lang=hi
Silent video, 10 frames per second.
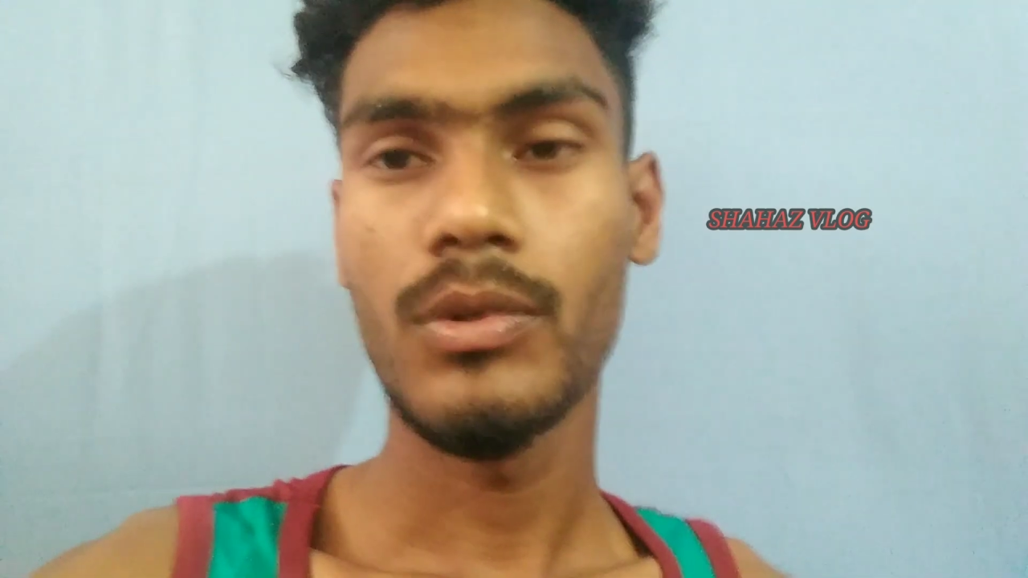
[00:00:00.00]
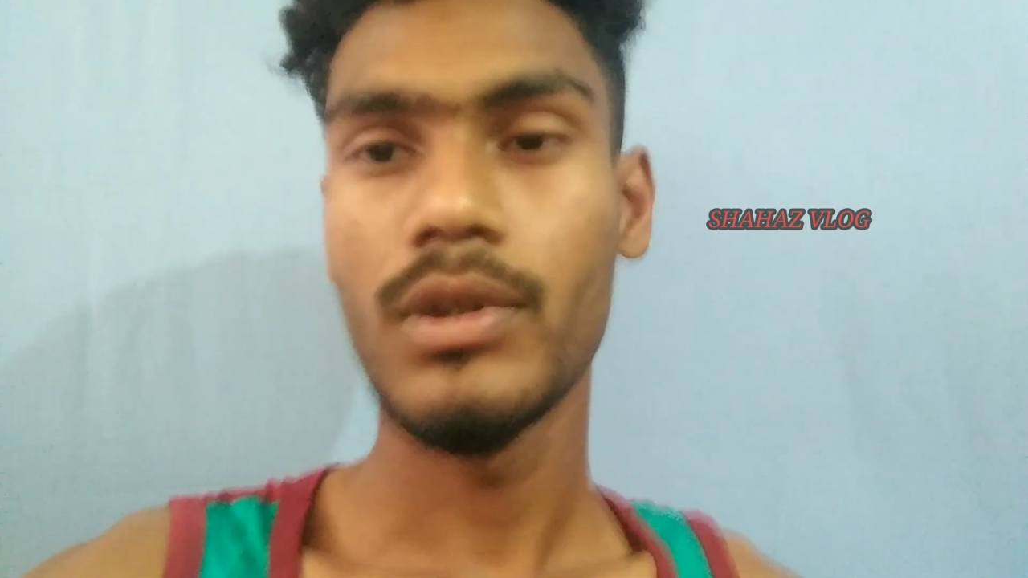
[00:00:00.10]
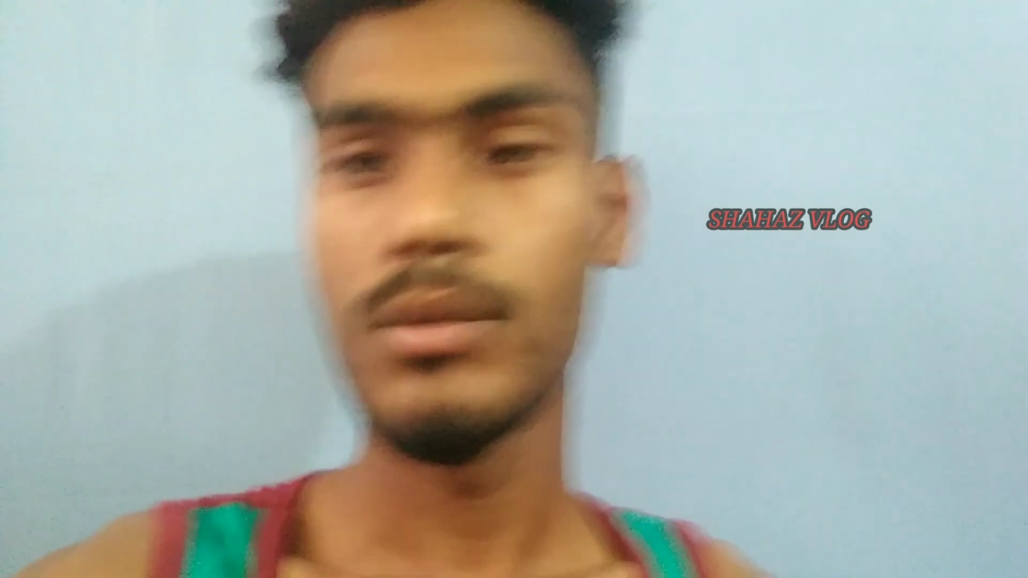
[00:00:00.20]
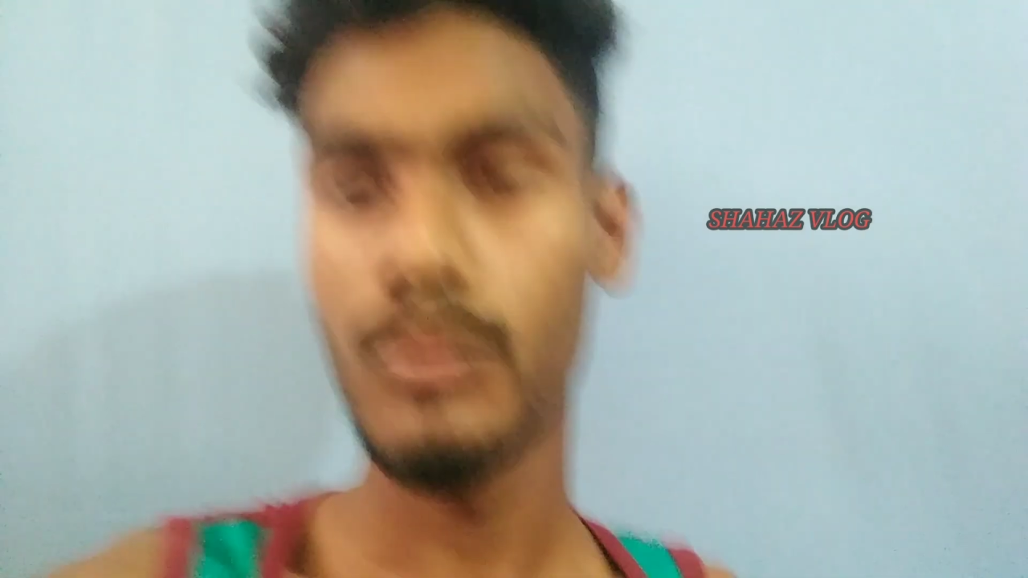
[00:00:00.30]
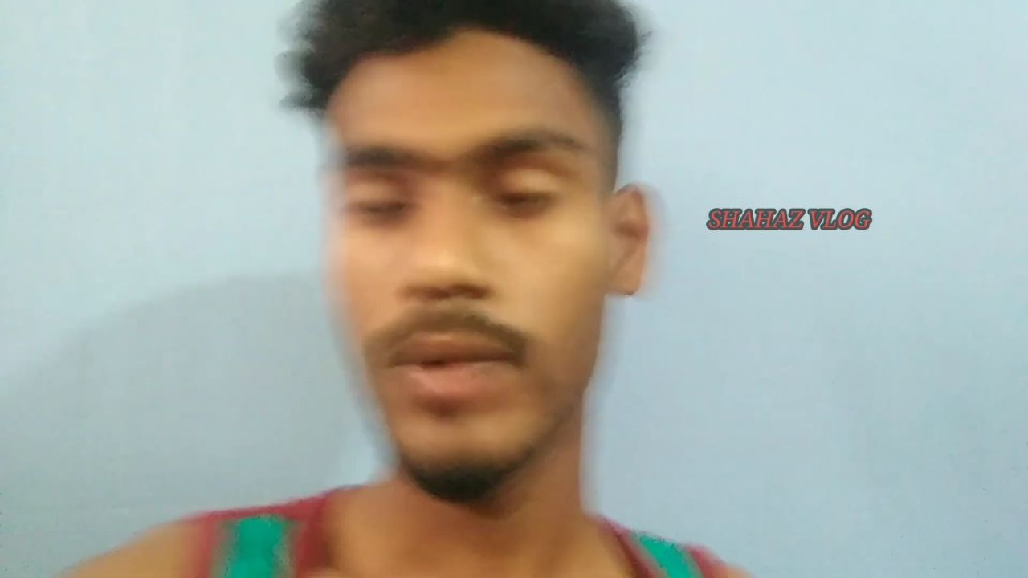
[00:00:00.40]

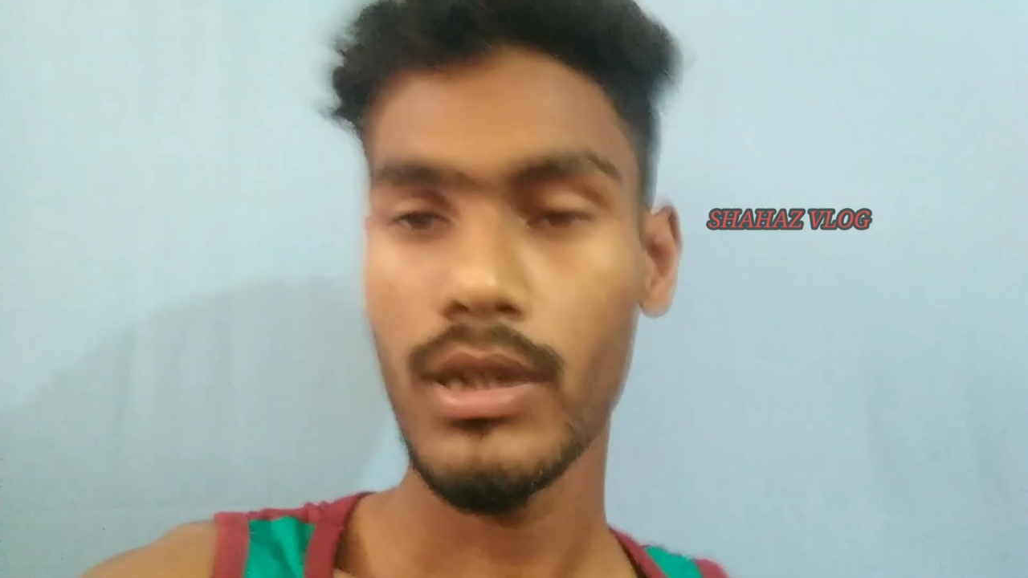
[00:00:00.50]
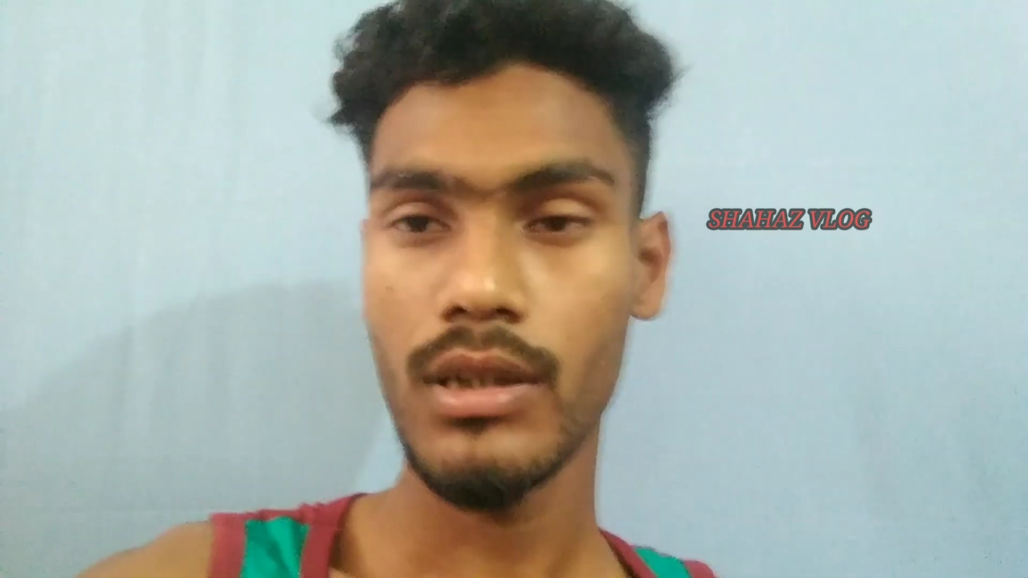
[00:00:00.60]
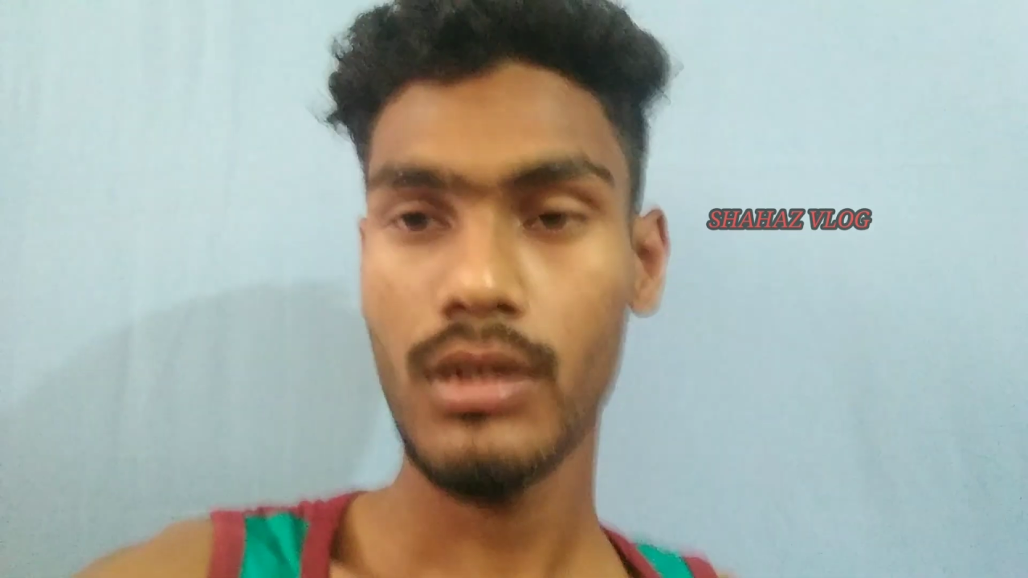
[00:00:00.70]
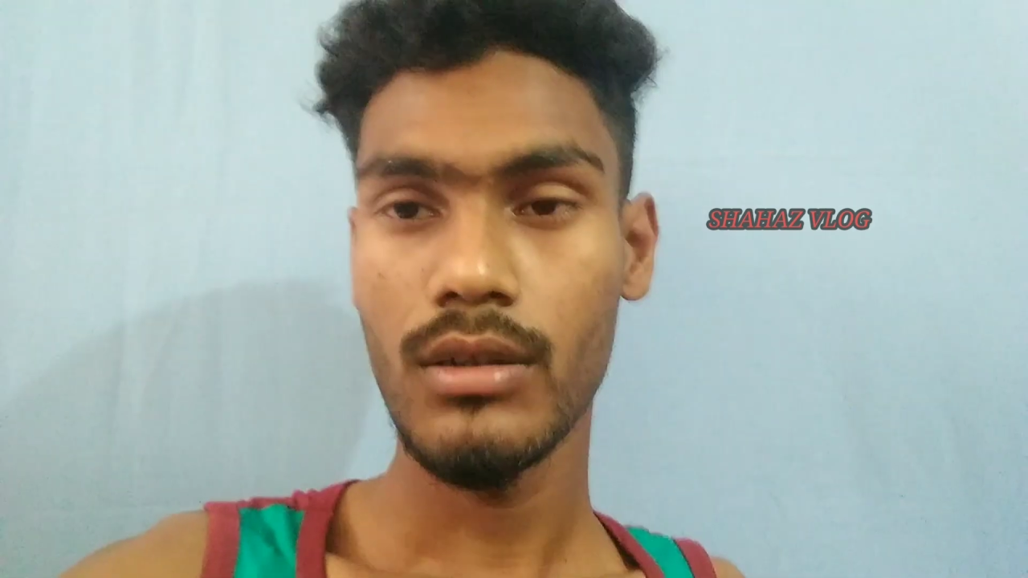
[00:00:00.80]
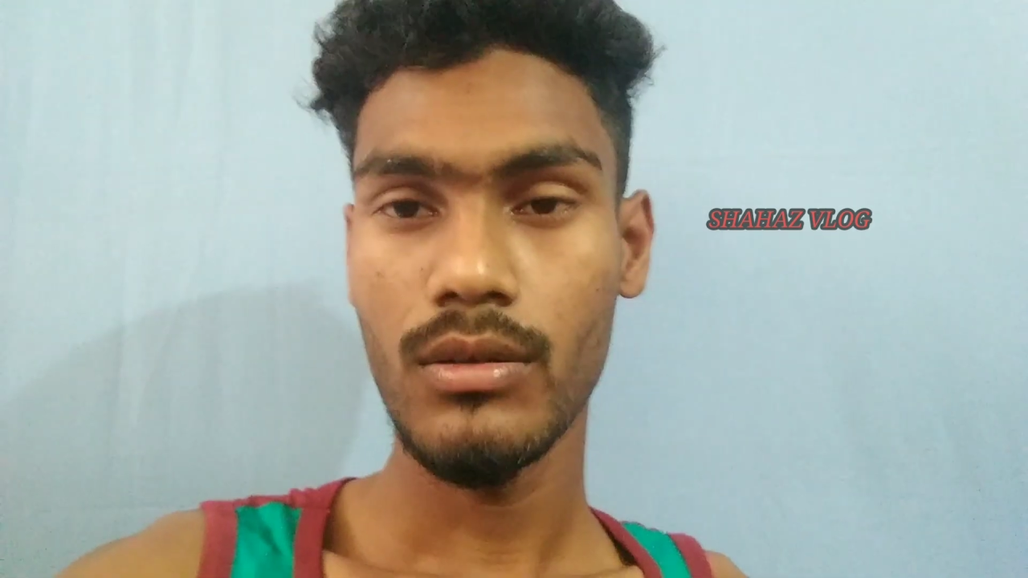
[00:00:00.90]
ईद मुबारक